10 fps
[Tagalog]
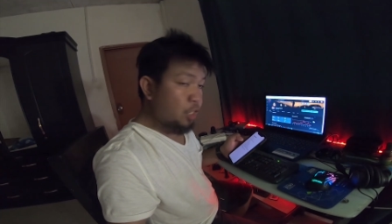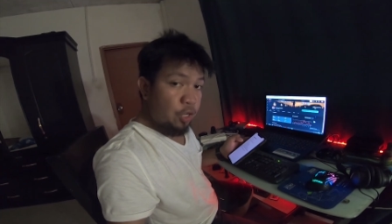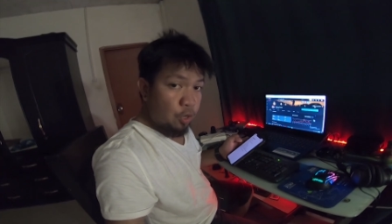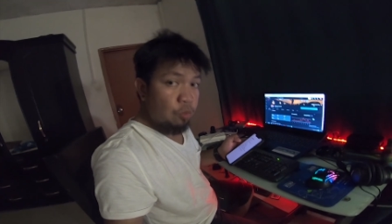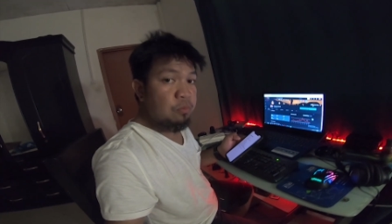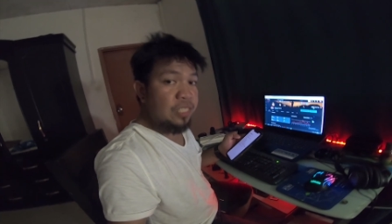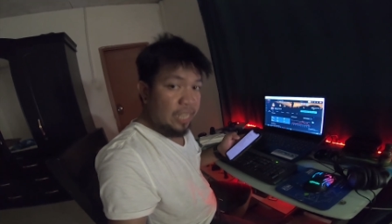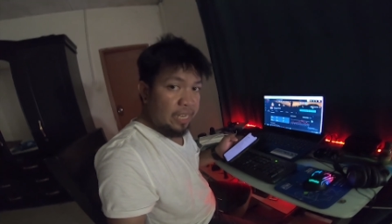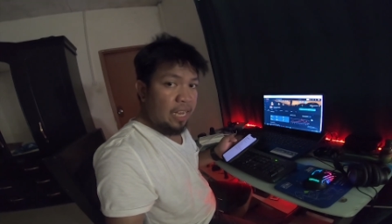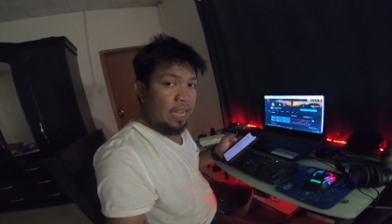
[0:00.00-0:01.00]
Jerome
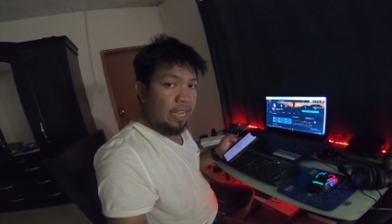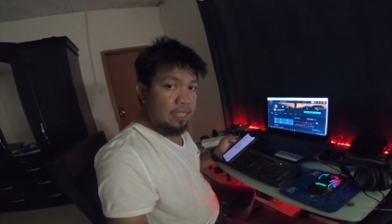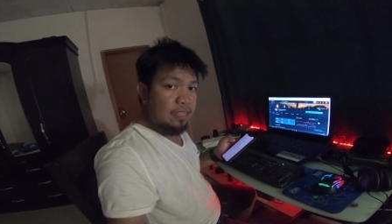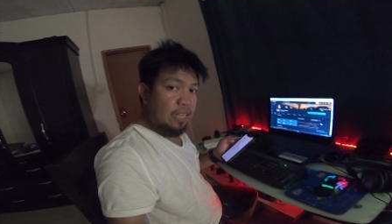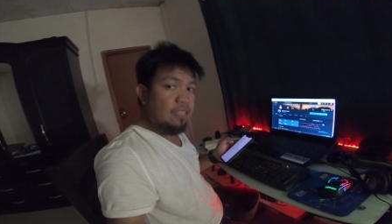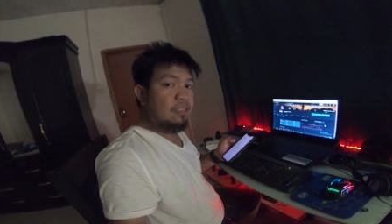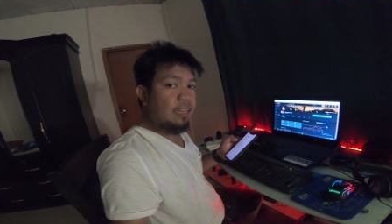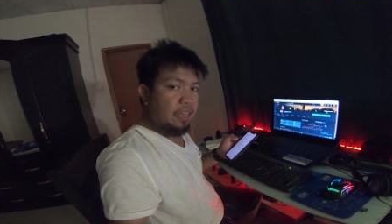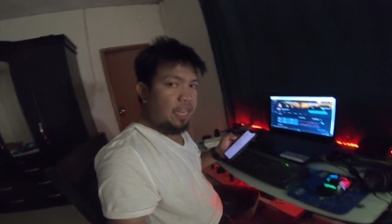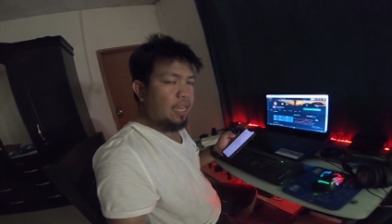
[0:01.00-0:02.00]
Sena, and Ted
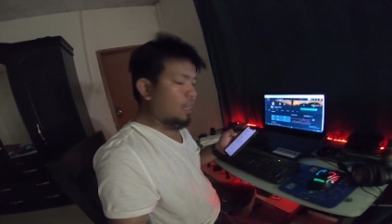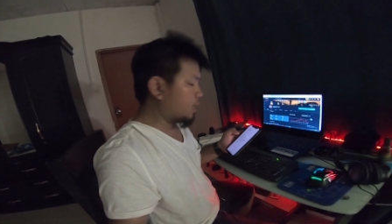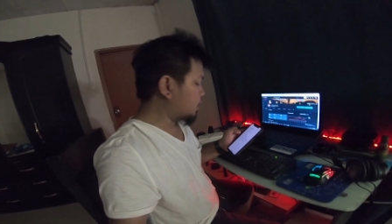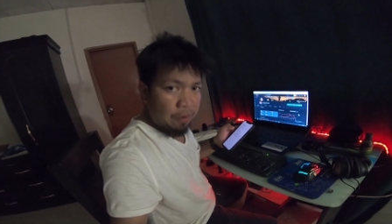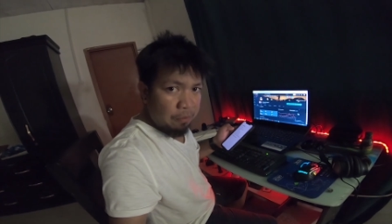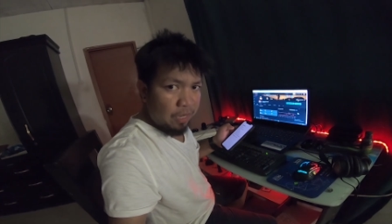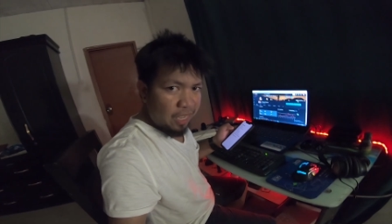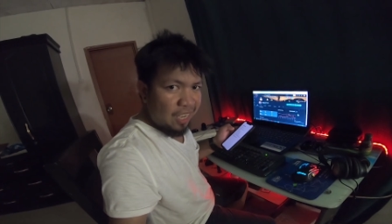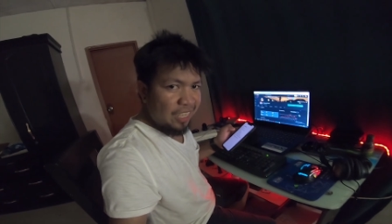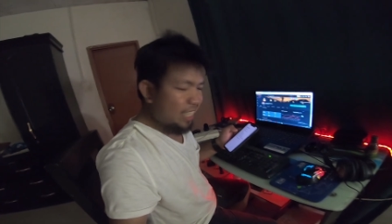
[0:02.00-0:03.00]
Tadea from
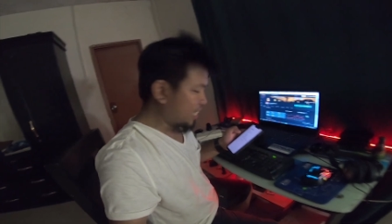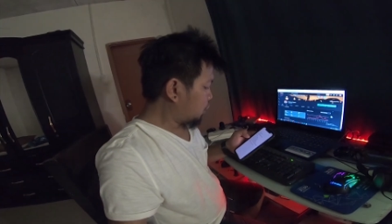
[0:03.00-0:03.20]
Riyadh.